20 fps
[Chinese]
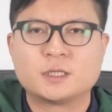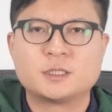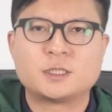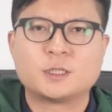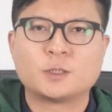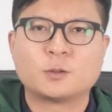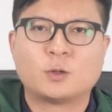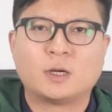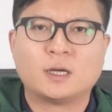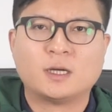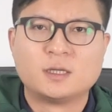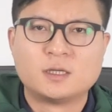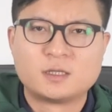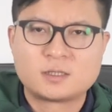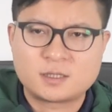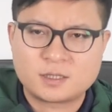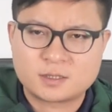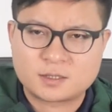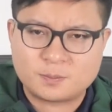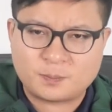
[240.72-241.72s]
的情况，
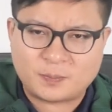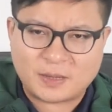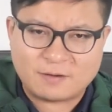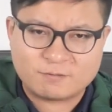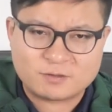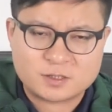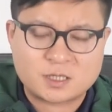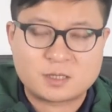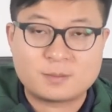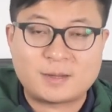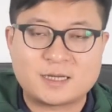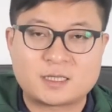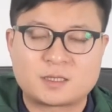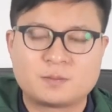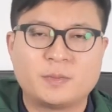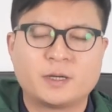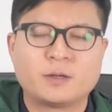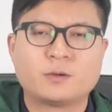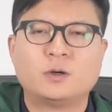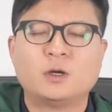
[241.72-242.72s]
甚至百分之七八十
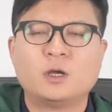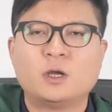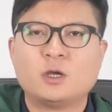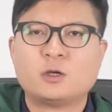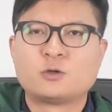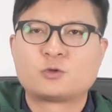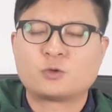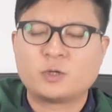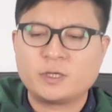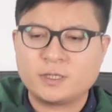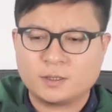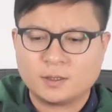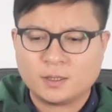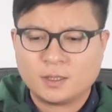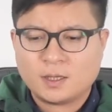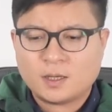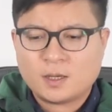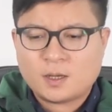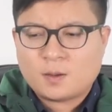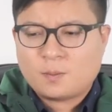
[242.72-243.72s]
没有，所以
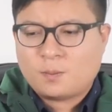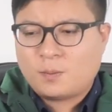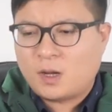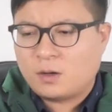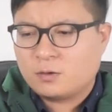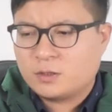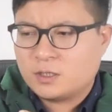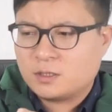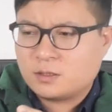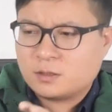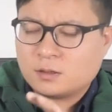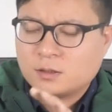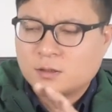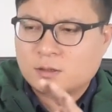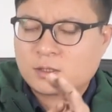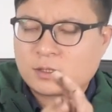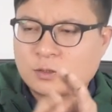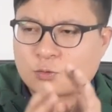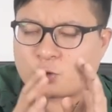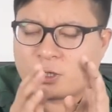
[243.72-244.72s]
贸易
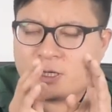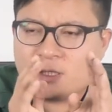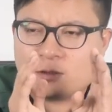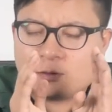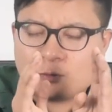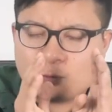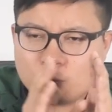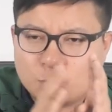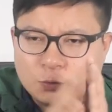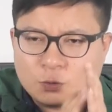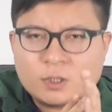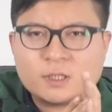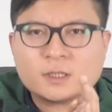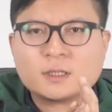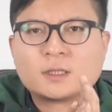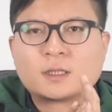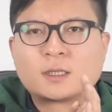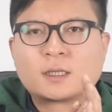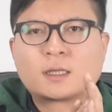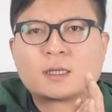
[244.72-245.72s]
所以舆论
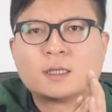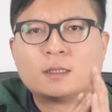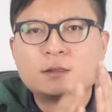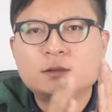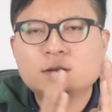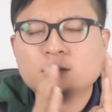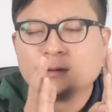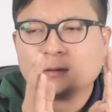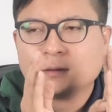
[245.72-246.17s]
跟